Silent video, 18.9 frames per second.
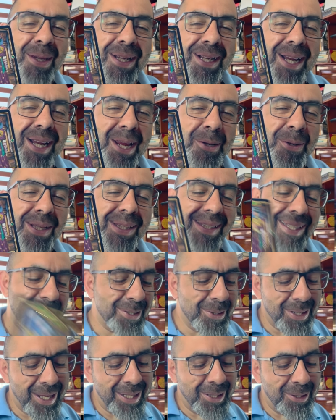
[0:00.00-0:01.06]
claro,
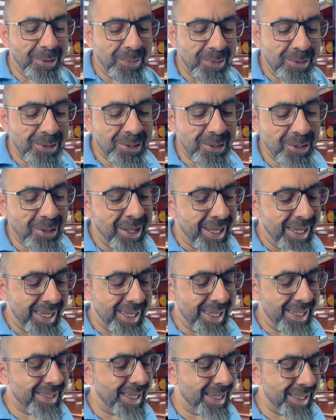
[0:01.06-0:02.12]
atesorando mucho
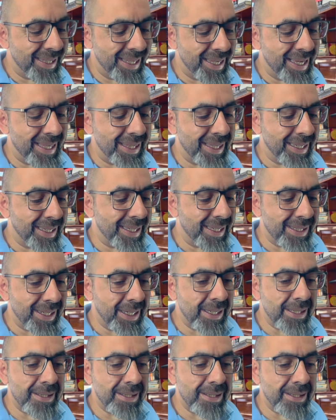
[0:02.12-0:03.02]
esa idea de que llegue